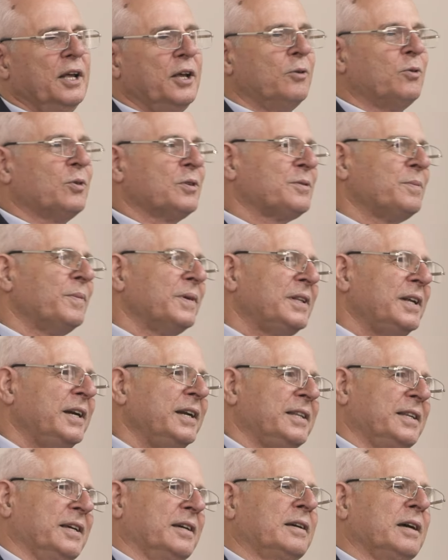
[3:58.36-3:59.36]
И вот
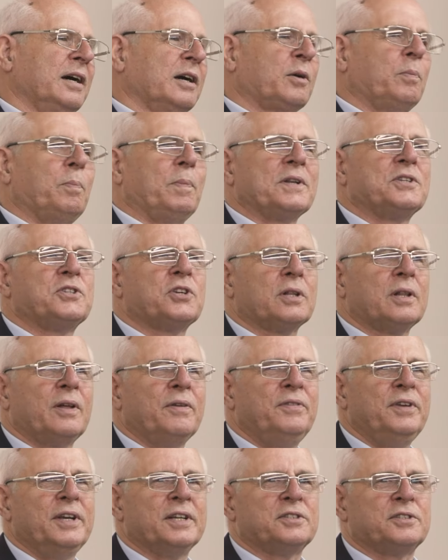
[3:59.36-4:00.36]
смотрите, как
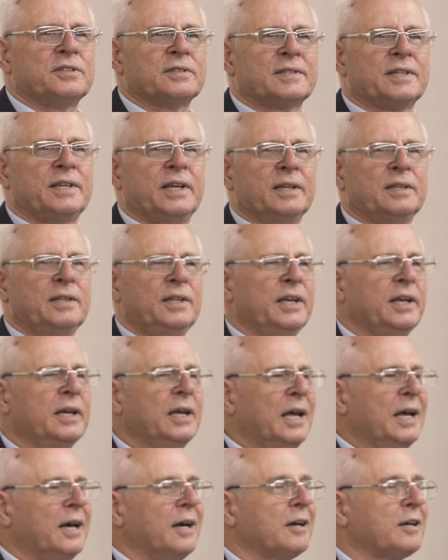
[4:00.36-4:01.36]
по-человечески
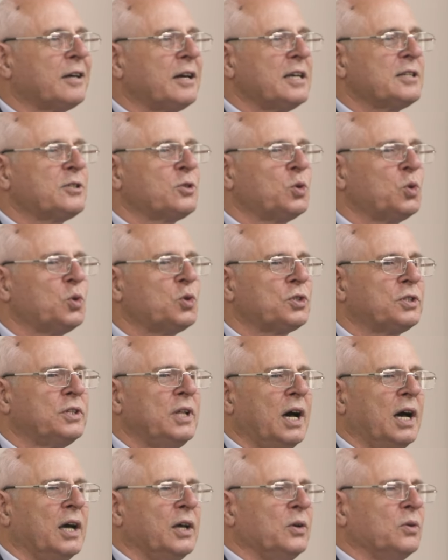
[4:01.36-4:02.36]
они
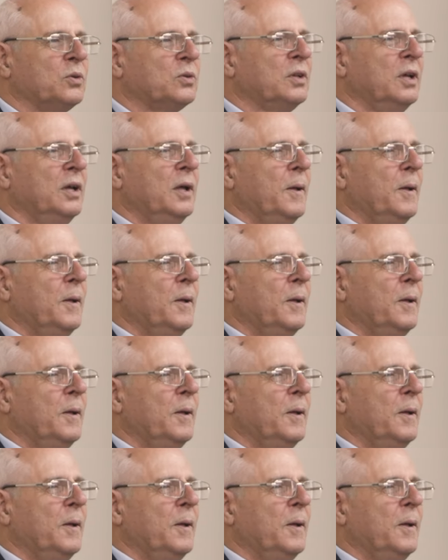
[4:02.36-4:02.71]
рассуждают.